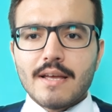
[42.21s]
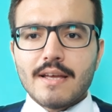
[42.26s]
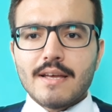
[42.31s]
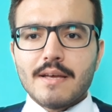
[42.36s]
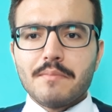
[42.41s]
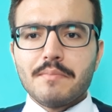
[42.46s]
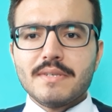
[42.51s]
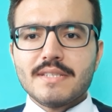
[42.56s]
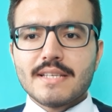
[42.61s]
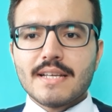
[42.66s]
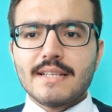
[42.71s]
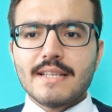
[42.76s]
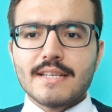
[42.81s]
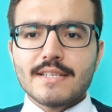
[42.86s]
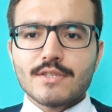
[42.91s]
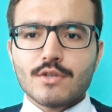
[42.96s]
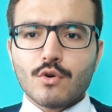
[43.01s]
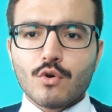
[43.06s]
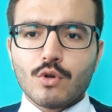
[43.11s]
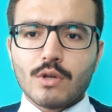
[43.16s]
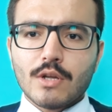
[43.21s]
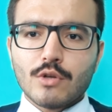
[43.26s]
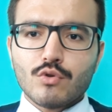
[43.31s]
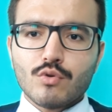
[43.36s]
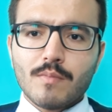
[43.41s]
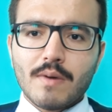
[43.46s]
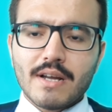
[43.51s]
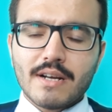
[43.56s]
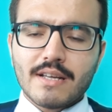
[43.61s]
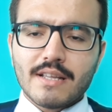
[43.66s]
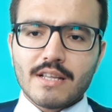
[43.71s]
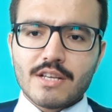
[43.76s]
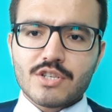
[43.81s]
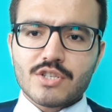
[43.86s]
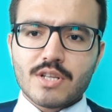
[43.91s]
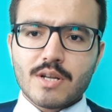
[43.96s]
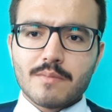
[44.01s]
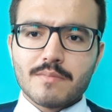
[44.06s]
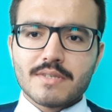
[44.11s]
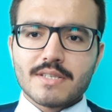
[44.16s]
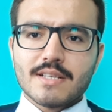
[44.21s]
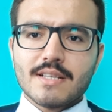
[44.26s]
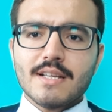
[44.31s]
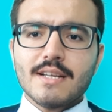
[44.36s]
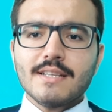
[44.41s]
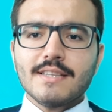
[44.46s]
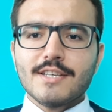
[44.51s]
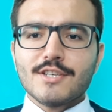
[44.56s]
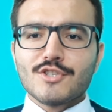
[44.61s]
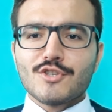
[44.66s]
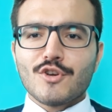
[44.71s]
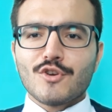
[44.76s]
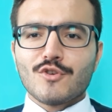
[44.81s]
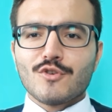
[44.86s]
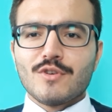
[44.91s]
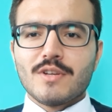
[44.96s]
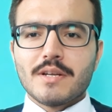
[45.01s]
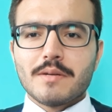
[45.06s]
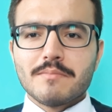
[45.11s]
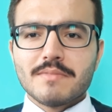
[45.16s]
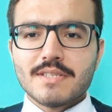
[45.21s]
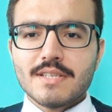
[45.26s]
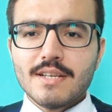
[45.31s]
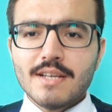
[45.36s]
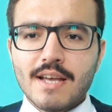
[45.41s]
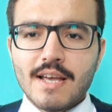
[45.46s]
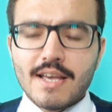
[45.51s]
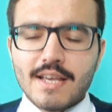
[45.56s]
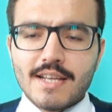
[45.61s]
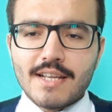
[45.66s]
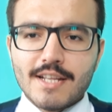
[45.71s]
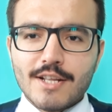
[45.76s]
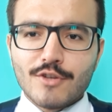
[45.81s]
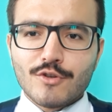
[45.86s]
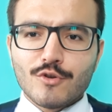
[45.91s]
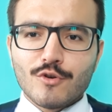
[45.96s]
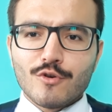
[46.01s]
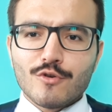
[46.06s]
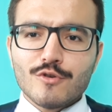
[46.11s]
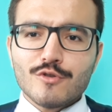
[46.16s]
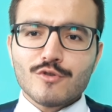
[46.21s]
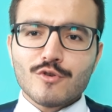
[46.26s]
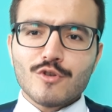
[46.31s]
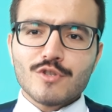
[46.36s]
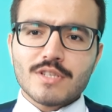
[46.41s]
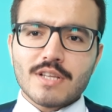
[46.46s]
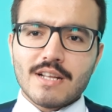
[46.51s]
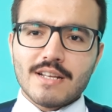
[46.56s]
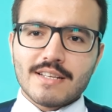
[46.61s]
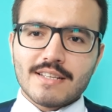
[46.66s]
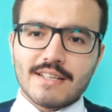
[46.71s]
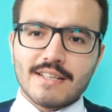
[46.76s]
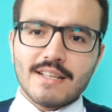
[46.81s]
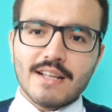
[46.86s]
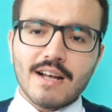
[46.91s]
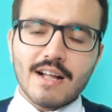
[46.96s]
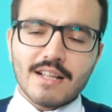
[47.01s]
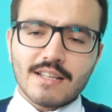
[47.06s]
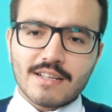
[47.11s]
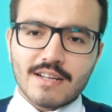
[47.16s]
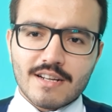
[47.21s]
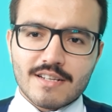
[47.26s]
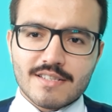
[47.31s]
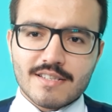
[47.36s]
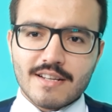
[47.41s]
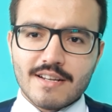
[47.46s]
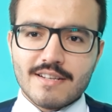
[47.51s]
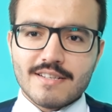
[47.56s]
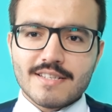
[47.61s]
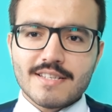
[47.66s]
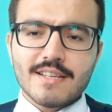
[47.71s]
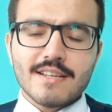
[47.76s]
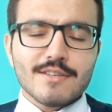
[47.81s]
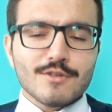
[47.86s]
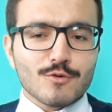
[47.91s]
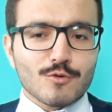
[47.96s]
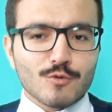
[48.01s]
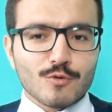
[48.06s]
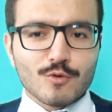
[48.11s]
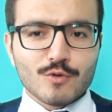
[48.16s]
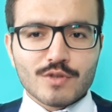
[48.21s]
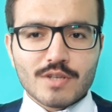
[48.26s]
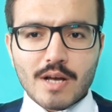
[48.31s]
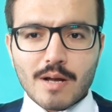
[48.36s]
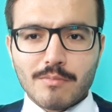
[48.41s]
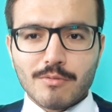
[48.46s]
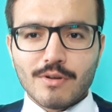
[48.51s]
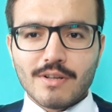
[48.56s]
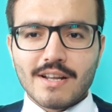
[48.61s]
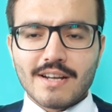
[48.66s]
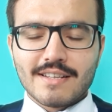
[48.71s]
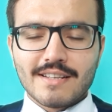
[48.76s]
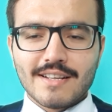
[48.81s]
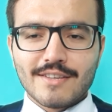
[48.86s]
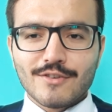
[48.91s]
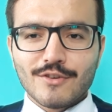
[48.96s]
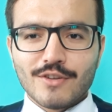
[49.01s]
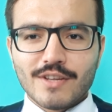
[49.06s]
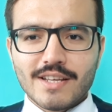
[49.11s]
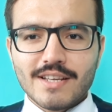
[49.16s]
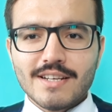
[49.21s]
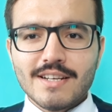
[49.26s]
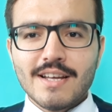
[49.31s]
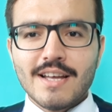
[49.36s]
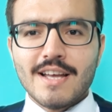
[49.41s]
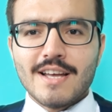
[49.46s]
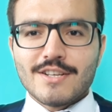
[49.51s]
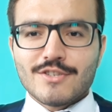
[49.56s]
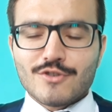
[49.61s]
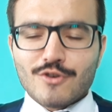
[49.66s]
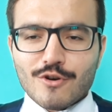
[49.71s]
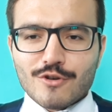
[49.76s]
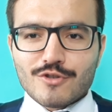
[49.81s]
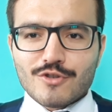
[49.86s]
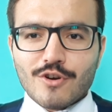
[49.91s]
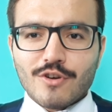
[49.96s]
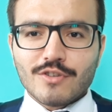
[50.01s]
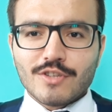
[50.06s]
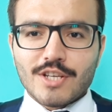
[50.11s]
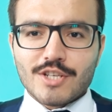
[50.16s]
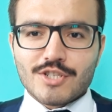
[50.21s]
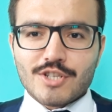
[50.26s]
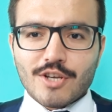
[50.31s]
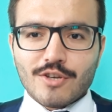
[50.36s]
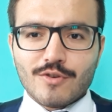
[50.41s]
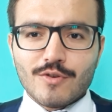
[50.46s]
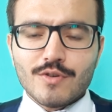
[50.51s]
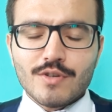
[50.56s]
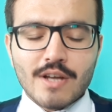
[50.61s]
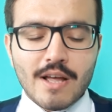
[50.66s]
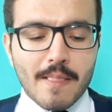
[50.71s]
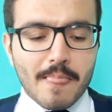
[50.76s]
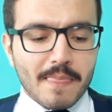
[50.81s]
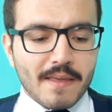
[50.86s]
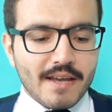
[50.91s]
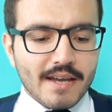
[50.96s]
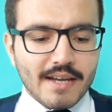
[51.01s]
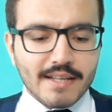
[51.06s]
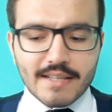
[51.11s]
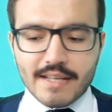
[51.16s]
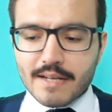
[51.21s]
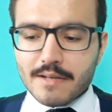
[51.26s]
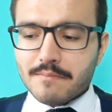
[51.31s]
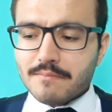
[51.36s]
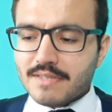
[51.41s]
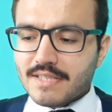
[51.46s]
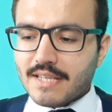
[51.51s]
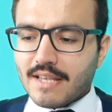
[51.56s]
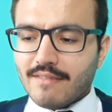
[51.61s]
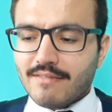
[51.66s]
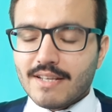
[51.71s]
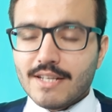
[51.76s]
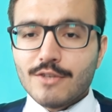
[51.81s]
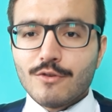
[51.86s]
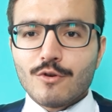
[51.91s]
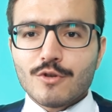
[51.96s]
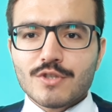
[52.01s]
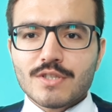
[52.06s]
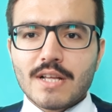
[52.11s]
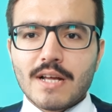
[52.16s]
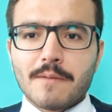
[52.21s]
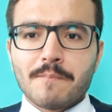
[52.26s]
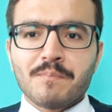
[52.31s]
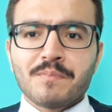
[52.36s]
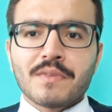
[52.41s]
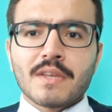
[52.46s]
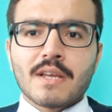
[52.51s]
E, bize destek olan tüm arkadaşlarımıza da teşekkürlerimizi iletiyoruz. Özellikle de Halka Azaneliz'e sunduğu tablolardan dolayı çok çok teşekkür ederim sevgili dostlar.